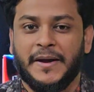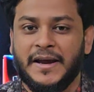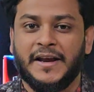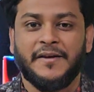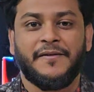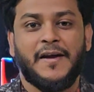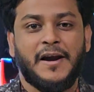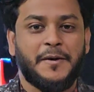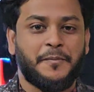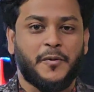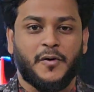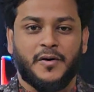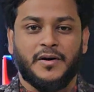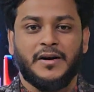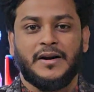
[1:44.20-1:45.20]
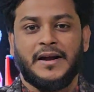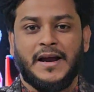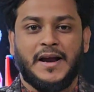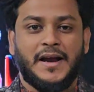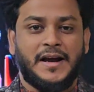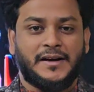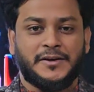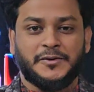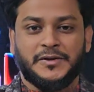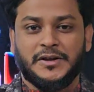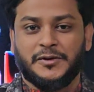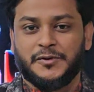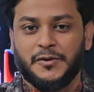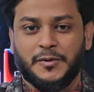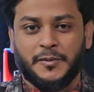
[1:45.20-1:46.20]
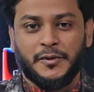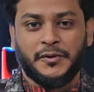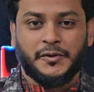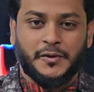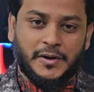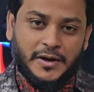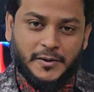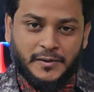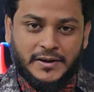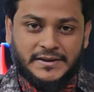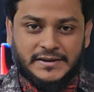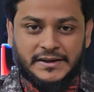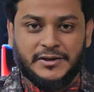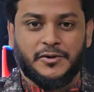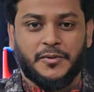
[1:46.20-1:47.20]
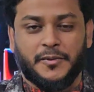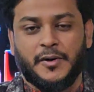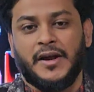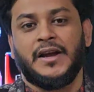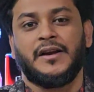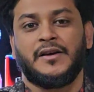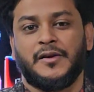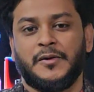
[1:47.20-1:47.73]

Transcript: ভেঙে ফেলার পর একটা যদি দ্রবণ তৈরি করি যে দ্রবণে